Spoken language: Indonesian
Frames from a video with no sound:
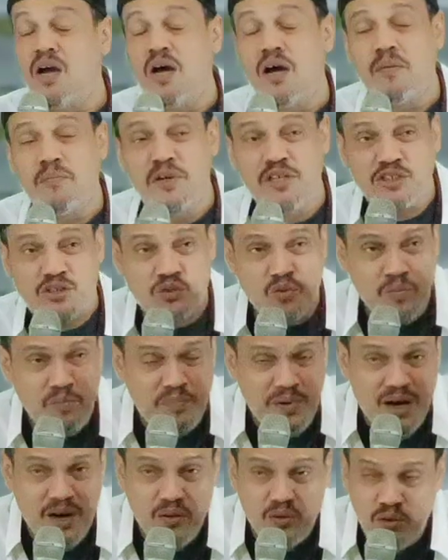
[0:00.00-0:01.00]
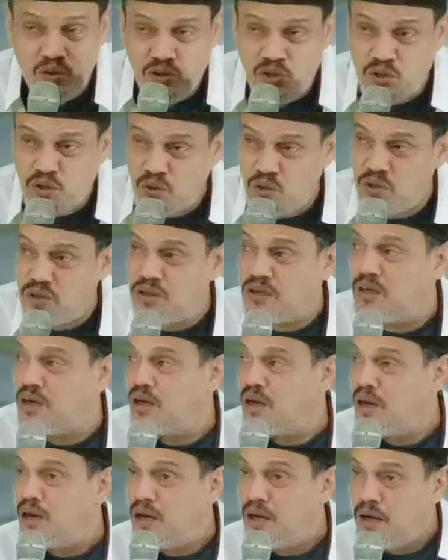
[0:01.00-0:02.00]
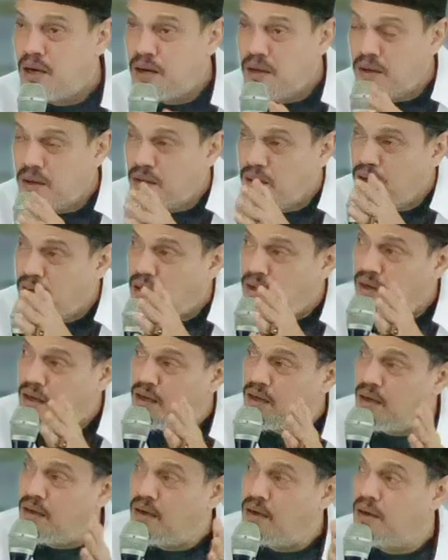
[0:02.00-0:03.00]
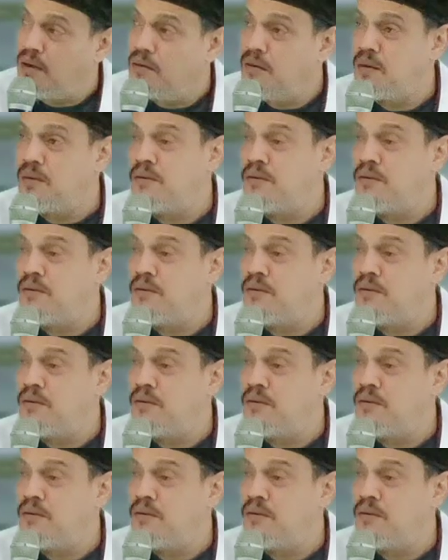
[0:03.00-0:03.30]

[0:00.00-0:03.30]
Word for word: bersumpah untuk Eh,